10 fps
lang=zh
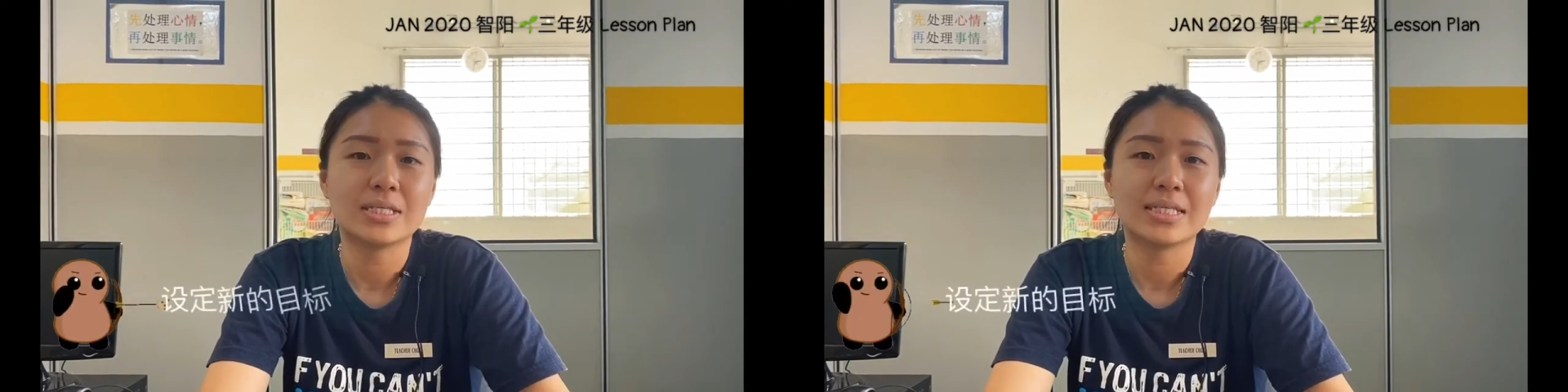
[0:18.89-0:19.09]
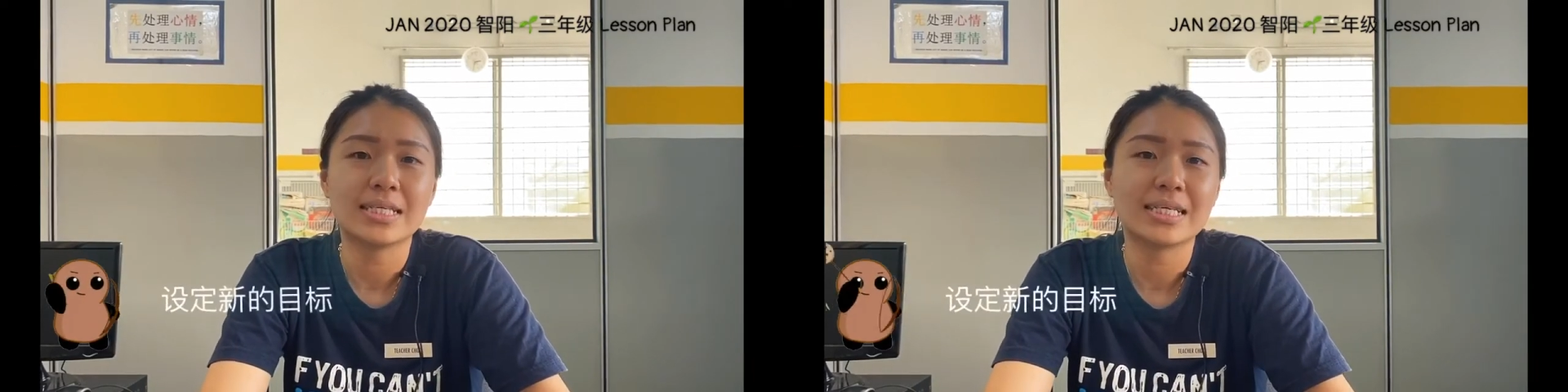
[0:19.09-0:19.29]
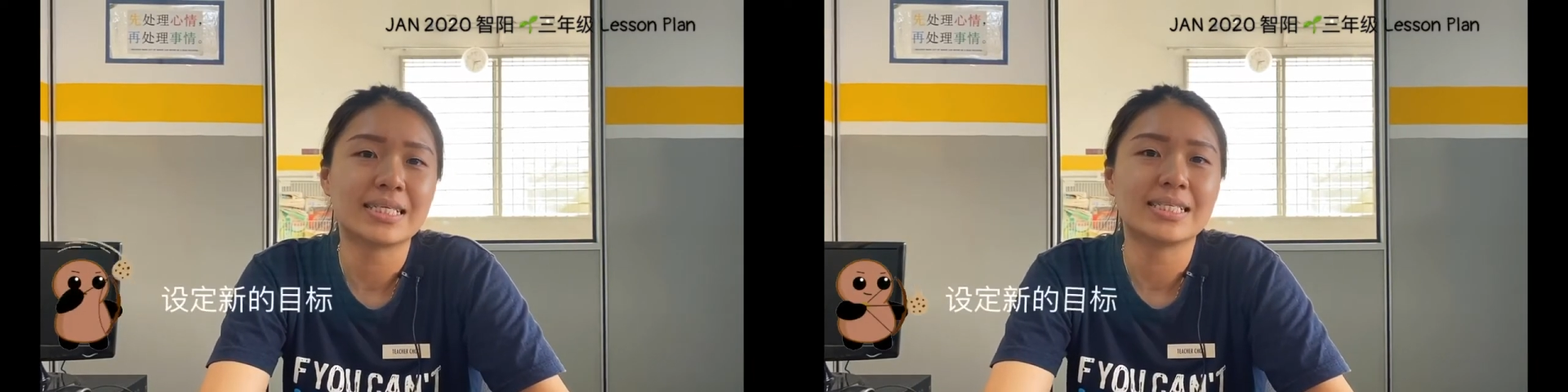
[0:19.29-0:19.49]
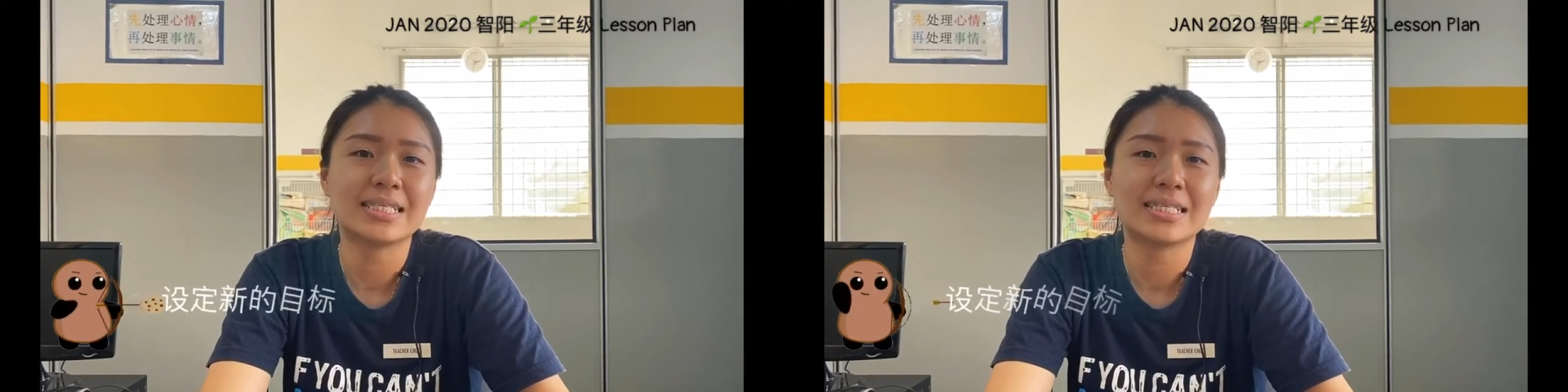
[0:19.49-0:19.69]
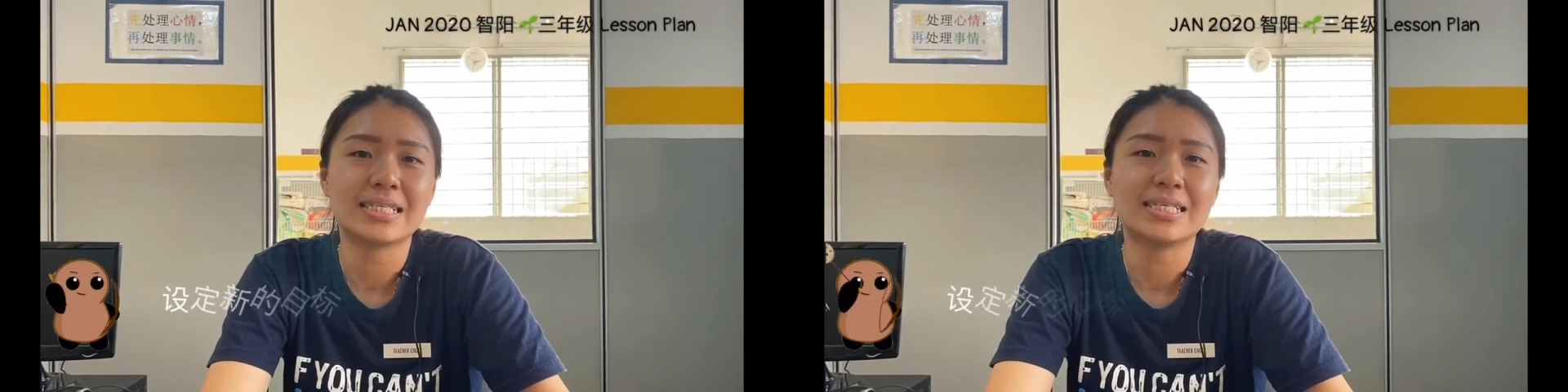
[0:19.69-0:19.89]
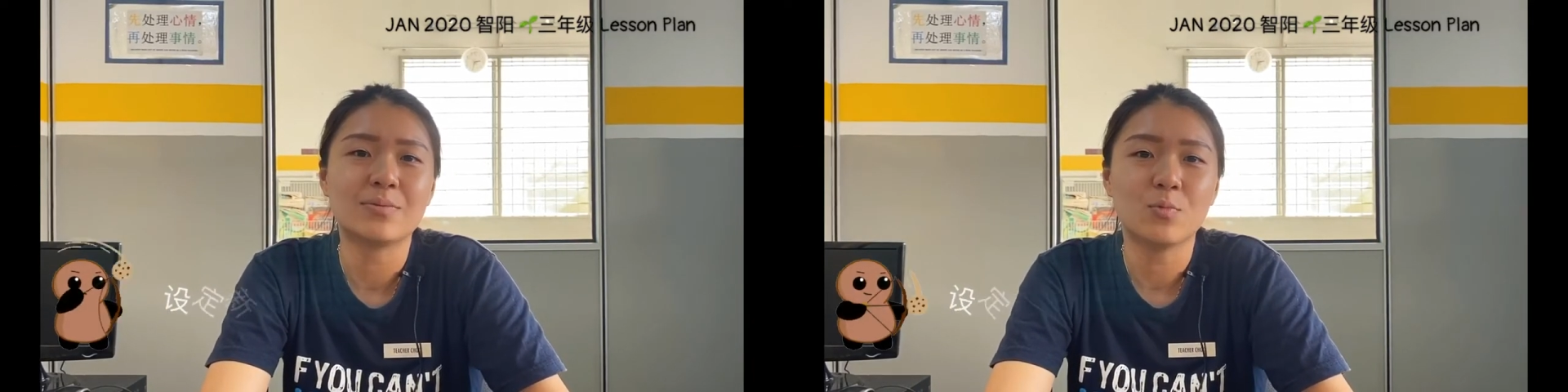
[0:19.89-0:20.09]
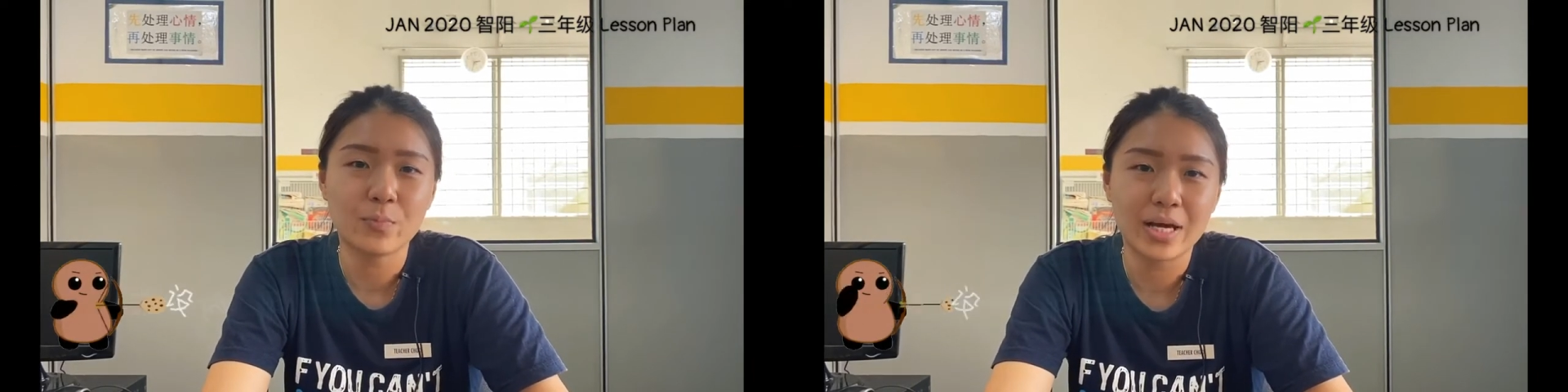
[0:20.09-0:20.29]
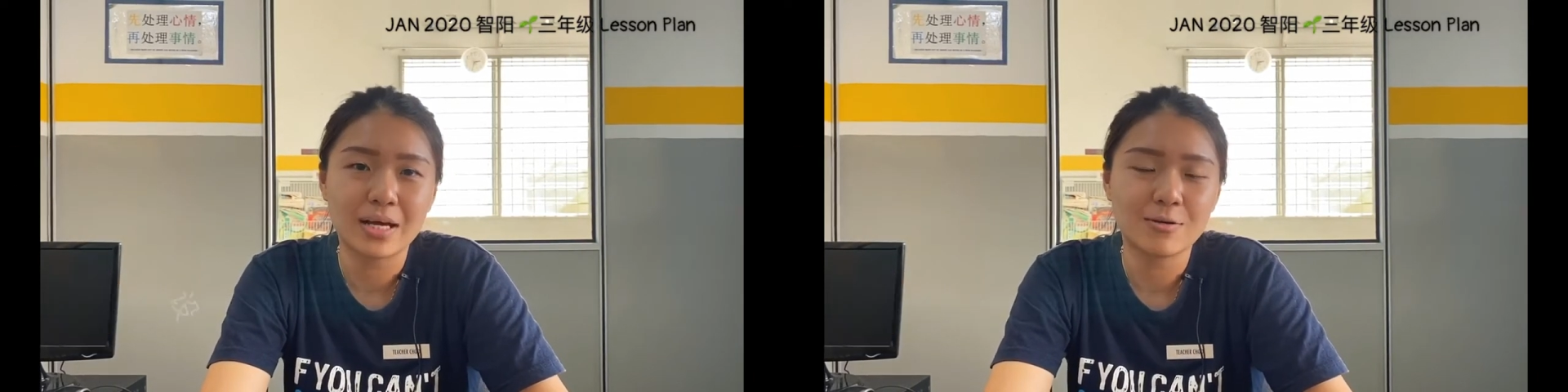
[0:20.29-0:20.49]
定一个新的目
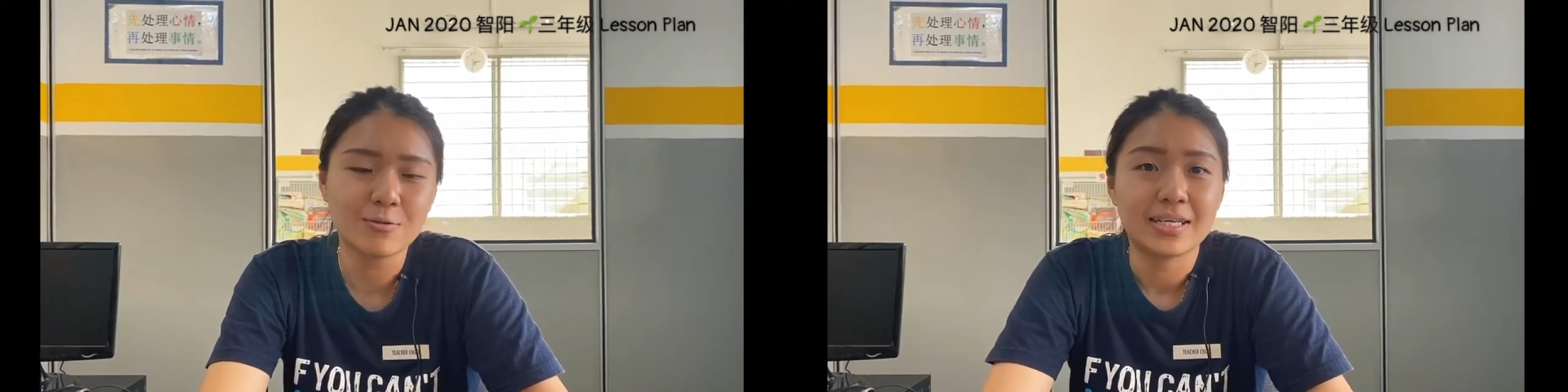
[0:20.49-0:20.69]
标，